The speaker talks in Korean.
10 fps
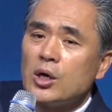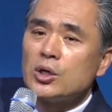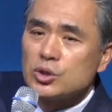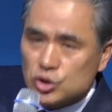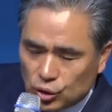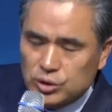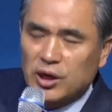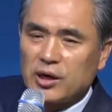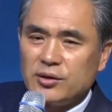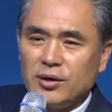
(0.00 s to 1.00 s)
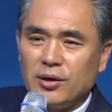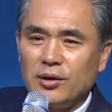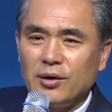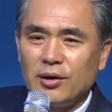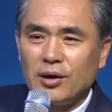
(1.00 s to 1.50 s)
전가가 돼요.
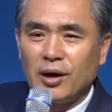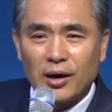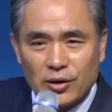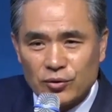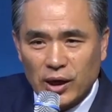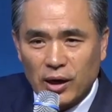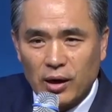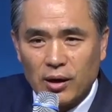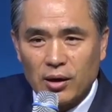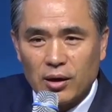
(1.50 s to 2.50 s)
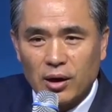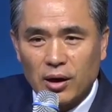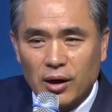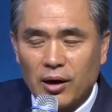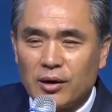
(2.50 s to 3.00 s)
할렐루야.
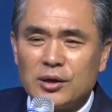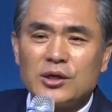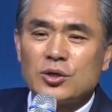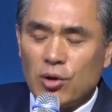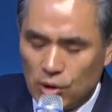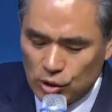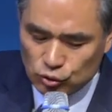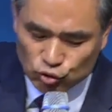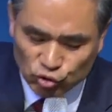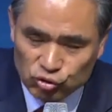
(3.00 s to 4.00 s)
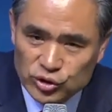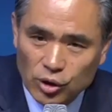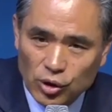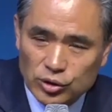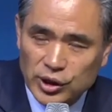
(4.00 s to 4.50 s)
아, 그래서 죽은
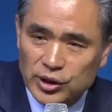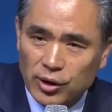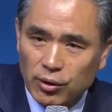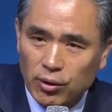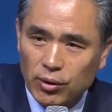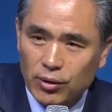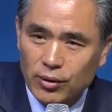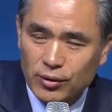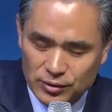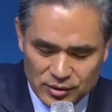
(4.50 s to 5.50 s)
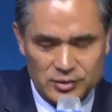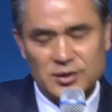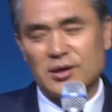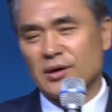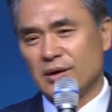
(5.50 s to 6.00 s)
영이 어떻게 돼요? 예,
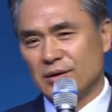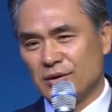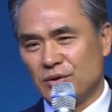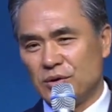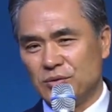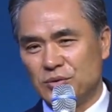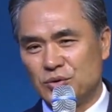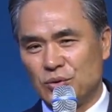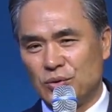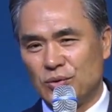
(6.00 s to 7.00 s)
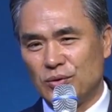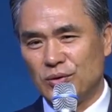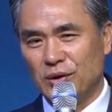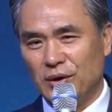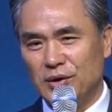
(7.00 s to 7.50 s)
살아나게 되는 거죠.
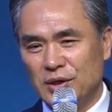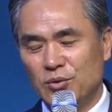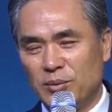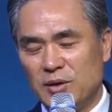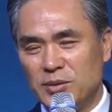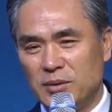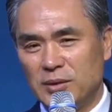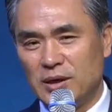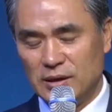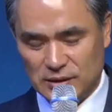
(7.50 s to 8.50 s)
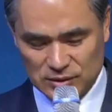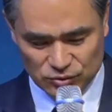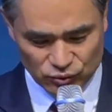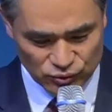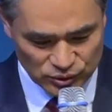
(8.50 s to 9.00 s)
예, 이로 말미암아
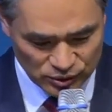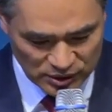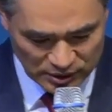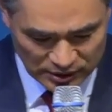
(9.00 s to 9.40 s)
죽은 영이